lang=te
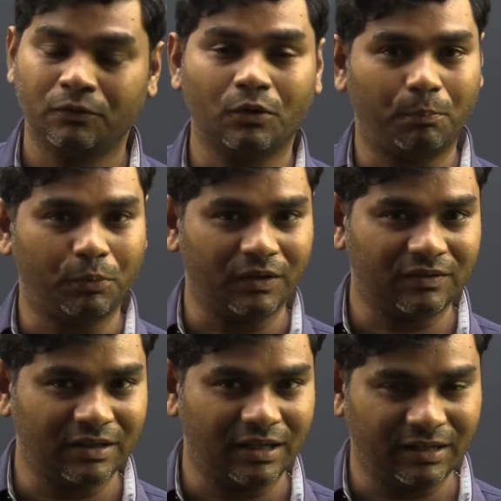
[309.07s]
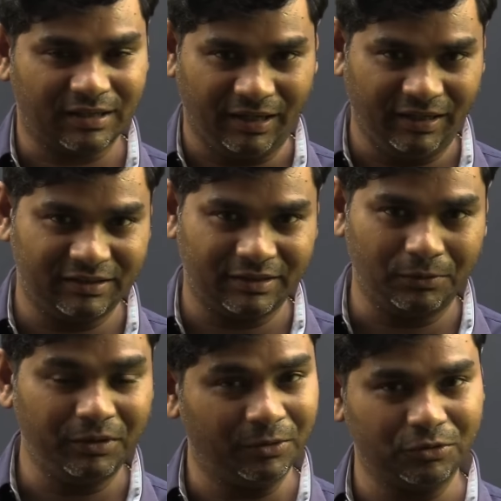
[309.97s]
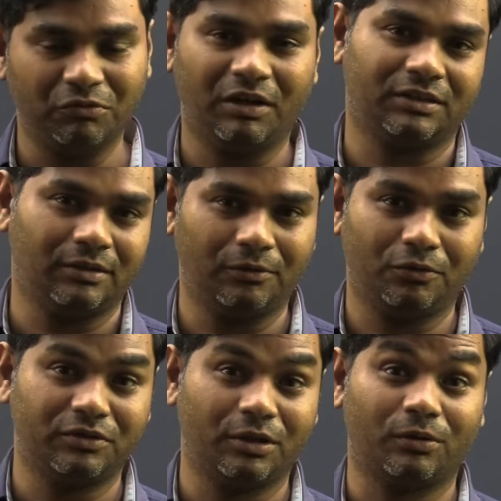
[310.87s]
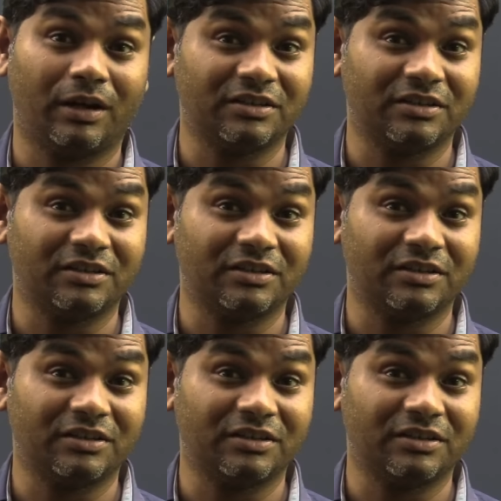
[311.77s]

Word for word: సో పురస్కార గ్రహీతలు ఈరోజు వార్తల్లోకి వచ్చారు